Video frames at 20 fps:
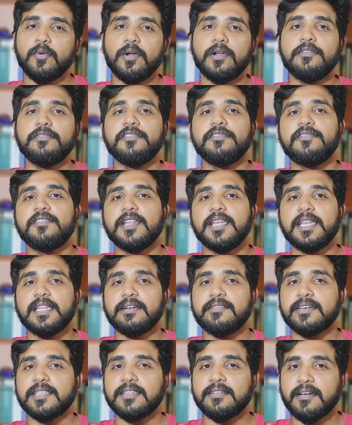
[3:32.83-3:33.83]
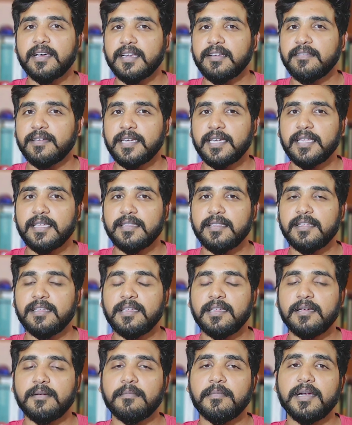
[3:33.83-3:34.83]
ஒன் ஃபிஃப்டீனுக்கு வந்து வர வேண்டியது
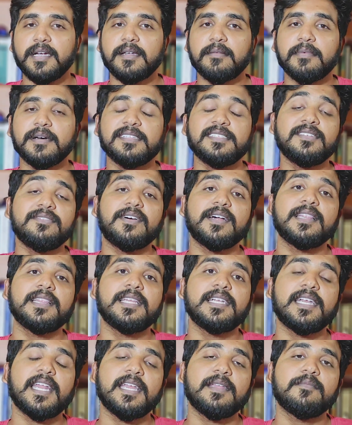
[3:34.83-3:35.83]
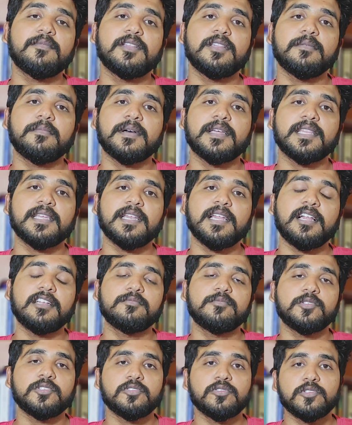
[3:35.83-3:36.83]
பட் பஸ் வந்த டைம் வந்து பார்த்திங்கன்னா
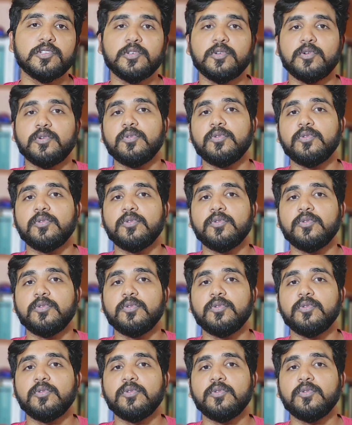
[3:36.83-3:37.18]
ஆல்மோஸ்ட் வந்து